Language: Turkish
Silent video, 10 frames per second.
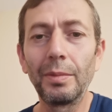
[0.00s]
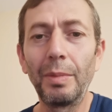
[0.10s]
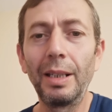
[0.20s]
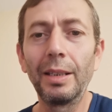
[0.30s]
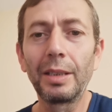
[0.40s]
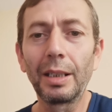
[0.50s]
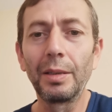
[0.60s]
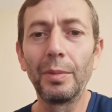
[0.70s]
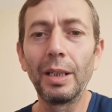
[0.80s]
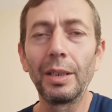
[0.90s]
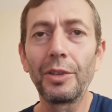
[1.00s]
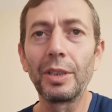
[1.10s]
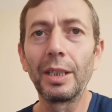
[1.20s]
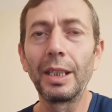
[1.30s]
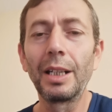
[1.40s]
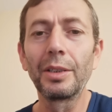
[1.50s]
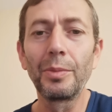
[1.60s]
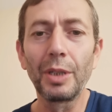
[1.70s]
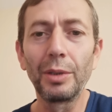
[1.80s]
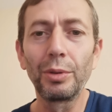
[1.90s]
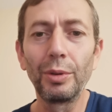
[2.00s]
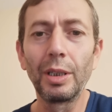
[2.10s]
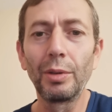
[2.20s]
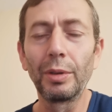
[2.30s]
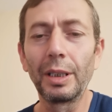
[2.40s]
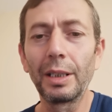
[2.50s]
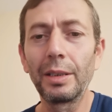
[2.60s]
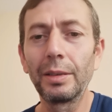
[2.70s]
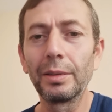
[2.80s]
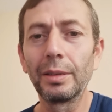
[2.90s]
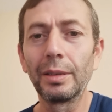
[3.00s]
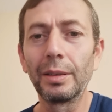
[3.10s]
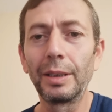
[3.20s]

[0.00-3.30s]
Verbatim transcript: milli takıma işte yardımcı antrenör olarak e,